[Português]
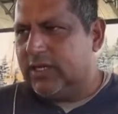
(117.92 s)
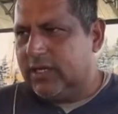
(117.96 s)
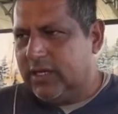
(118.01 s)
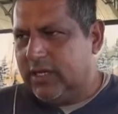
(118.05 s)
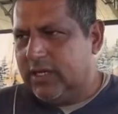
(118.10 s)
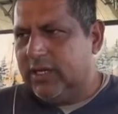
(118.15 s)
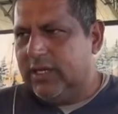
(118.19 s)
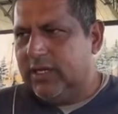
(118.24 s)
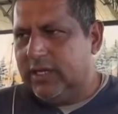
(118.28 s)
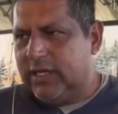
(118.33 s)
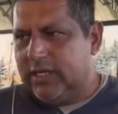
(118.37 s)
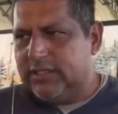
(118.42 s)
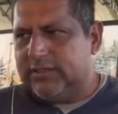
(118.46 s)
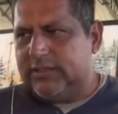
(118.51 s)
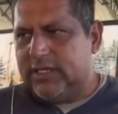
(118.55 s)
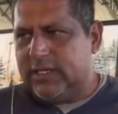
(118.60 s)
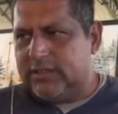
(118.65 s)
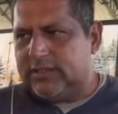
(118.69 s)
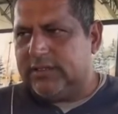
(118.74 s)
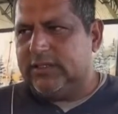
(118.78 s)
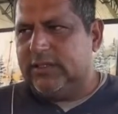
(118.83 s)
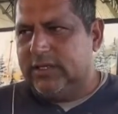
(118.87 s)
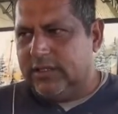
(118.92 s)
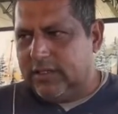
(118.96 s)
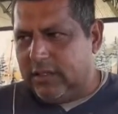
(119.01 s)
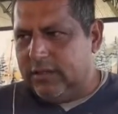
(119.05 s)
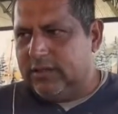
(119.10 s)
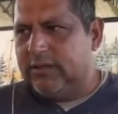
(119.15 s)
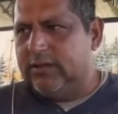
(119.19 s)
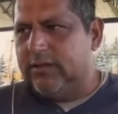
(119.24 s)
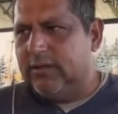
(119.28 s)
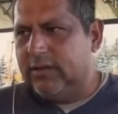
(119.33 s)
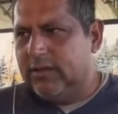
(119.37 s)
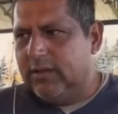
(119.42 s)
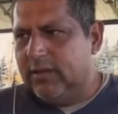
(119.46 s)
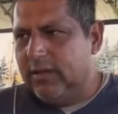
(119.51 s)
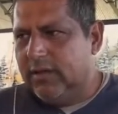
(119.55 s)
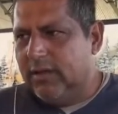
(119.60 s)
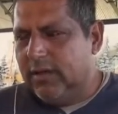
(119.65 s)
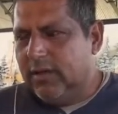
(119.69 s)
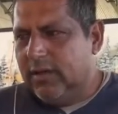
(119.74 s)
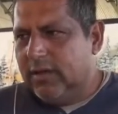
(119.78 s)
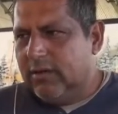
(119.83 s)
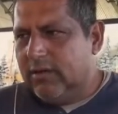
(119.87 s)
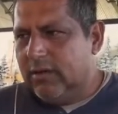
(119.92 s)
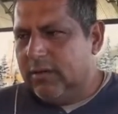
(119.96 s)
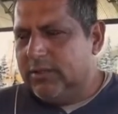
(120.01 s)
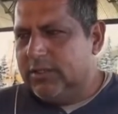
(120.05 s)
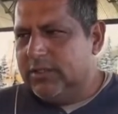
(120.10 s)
aqui, não necessita de. Como